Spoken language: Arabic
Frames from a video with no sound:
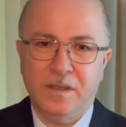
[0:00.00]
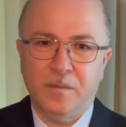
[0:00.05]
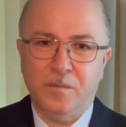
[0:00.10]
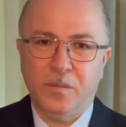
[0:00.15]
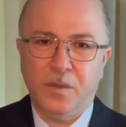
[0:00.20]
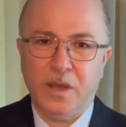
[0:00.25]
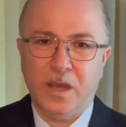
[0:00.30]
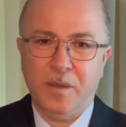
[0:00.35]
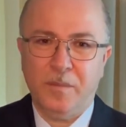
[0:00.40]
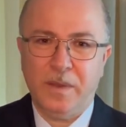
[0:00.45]

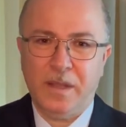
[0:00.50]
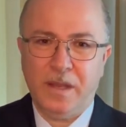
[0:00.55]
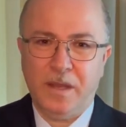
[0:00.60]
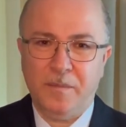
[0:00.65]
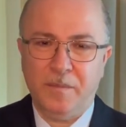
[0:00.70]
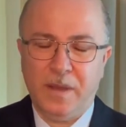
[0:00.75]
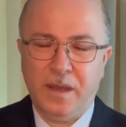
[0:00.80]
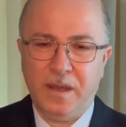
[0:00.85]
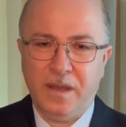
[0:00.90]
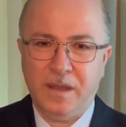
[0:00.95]
بمقابلة
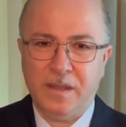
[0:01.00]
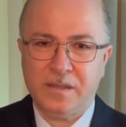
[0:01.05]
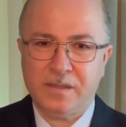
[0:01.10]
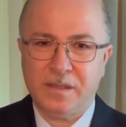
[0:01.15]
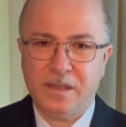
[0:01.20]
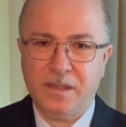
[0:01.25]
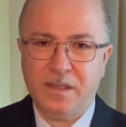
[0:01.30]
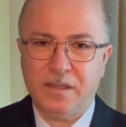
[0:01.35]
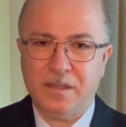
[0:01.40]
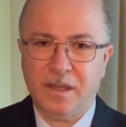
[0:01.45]
مع
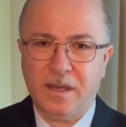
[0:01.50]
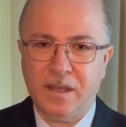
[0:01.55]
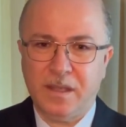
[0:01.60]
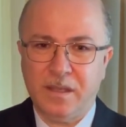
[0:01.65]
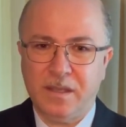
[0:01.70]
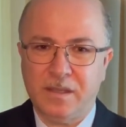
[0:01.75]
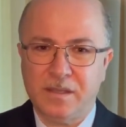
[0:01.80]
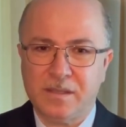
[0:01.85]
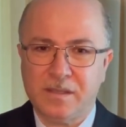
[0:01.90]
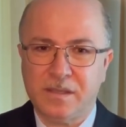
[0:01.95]
السيد
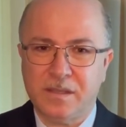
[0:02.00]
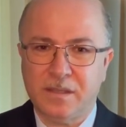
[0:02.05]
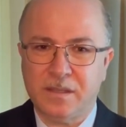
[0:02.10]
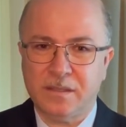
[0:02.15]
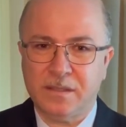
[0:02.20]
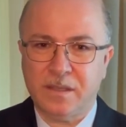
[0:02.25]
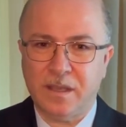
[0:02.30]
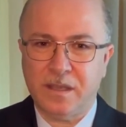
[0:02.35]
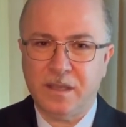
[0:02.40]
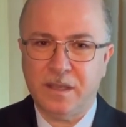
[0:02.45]
رئيس
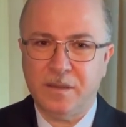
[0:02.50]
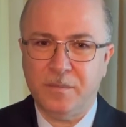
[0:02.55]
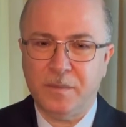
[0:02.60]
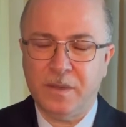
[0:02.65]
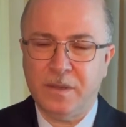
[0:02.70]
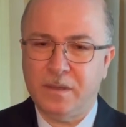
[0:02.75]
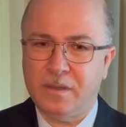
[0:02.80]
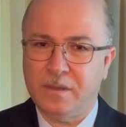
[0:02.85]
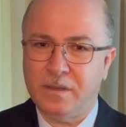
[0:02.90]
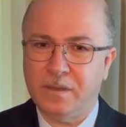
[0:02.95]
طيب
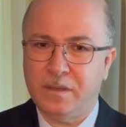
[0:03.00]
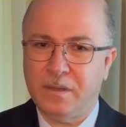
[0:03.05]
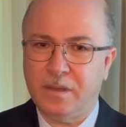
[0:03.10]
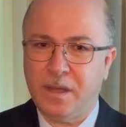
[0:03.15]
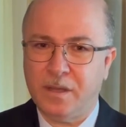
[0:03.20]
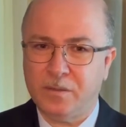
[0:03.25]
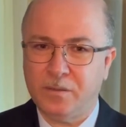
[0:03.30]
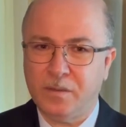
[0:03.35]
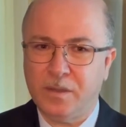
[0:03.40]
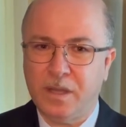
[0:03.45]
آه،
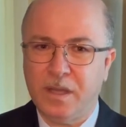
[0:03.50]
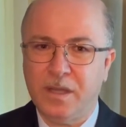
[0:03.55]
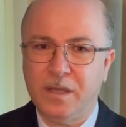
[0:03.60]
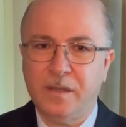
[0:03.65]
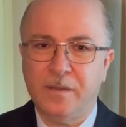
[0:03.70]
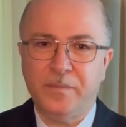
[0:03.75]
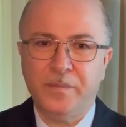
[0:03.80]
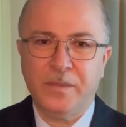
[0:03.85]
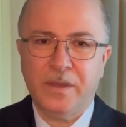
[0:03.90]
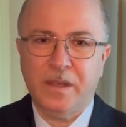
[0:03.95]
أردوغان
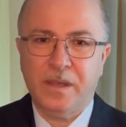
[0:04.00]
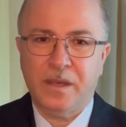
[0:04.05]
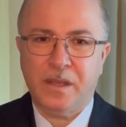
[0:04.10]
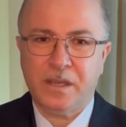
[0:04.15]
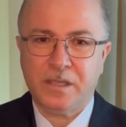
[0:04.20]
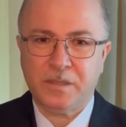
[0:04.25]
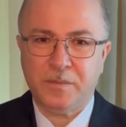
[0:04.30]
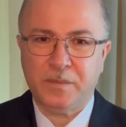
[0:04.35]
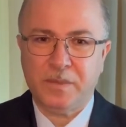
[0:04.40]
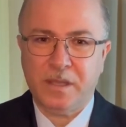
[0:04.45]

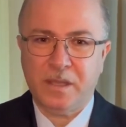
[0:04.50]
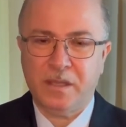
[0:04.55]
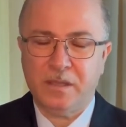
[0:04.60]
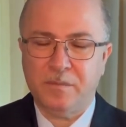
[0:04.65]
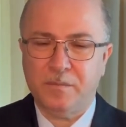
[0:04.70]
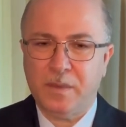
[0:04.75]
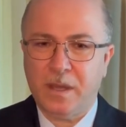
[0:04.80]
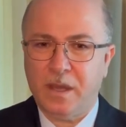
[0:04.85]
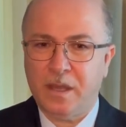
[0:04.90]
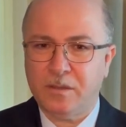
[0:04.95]
رجب طيب
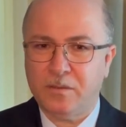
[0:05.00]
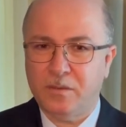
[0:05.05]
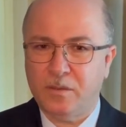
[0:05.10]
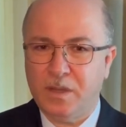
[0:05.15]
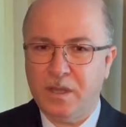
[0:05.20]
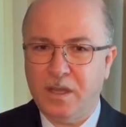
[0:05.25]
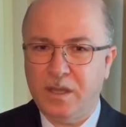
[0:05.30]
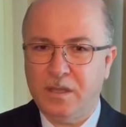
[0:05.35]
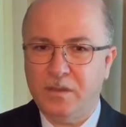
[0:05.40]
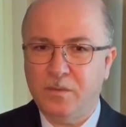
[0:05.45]

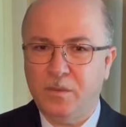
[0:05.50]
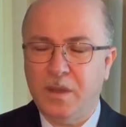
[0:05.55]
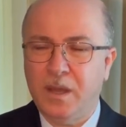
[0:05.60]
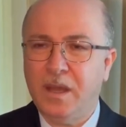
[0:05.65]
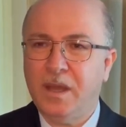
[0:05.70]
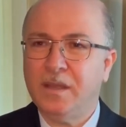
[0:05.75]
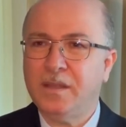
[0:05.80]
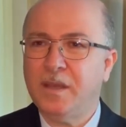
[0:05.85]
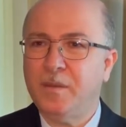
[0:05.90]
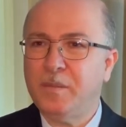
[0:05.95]
أردوغان
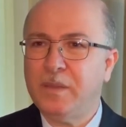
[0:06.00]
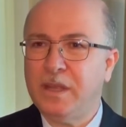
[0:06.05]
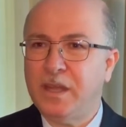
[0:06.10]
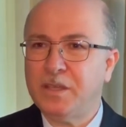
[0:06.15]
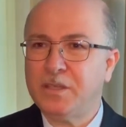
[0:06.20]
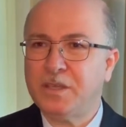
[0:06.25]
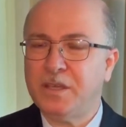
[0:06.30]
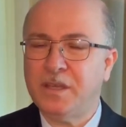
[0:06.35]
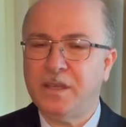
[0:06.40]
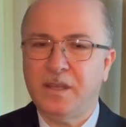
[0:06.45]
وهذا من
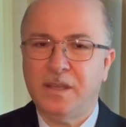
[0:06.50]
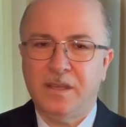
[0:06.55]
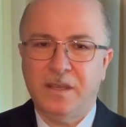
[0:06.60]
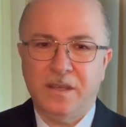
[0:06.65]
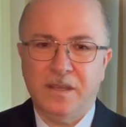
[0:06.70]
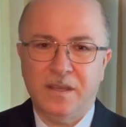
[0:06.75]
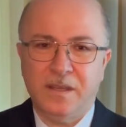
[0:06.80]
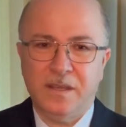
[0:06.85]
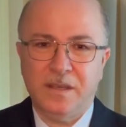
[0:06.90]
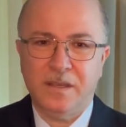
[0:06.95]
أجل
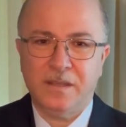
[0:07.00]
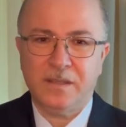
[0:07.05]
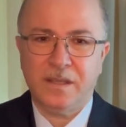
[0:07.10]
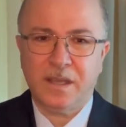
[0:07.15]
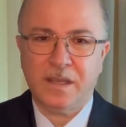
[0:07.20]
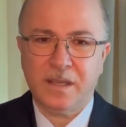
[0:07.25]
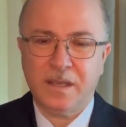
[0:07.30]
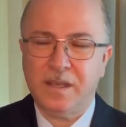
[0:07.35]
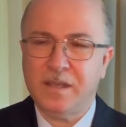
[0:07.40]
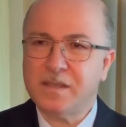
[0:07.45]
آه،
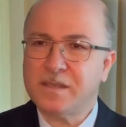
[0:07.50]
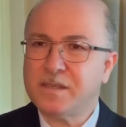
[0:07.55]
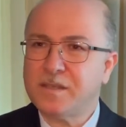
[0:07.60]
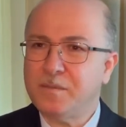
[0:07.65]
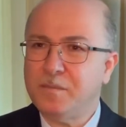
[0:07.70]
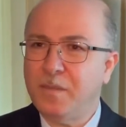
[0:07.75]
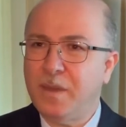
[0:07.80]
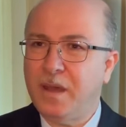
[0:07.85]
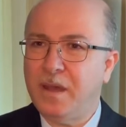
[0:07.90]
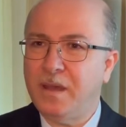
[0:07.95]
تكريس
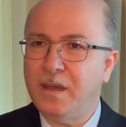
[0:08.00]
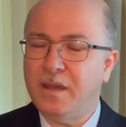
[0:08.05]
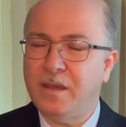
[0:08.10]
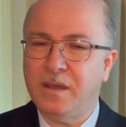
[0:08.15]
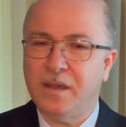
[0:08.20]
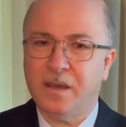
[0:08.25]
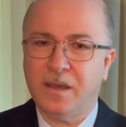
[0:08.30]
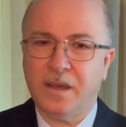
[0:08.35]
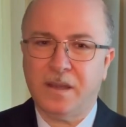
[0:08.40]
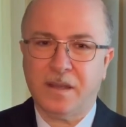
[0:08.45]
ما
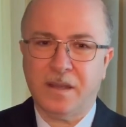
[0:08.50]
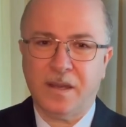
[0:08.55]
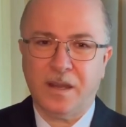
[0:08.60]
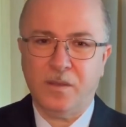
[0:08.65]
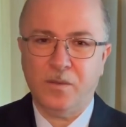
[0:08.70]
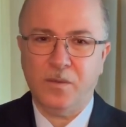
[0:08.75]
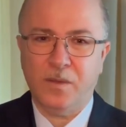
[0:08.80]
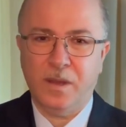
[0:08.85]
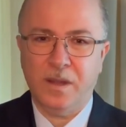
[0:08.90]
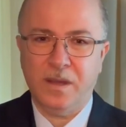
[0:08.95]

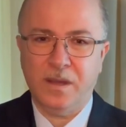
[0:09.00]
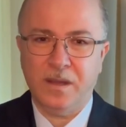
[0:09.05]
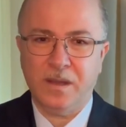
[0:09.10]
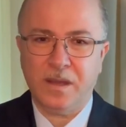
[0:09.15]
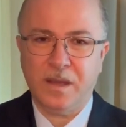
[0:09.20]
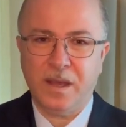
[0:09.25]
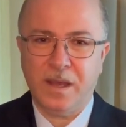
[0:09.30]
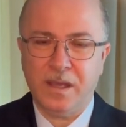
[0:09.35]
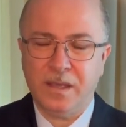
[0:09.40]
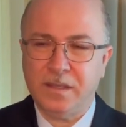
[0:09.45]
قرره
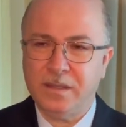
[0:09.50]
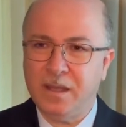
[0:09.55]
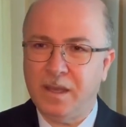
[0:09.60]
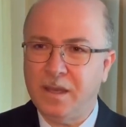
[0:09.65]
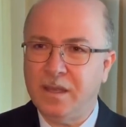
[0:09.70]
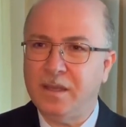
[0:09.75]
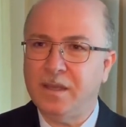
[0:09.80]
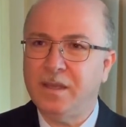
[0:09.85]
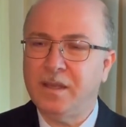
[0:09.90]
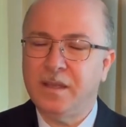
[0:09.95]

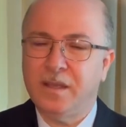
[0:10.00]
القائدان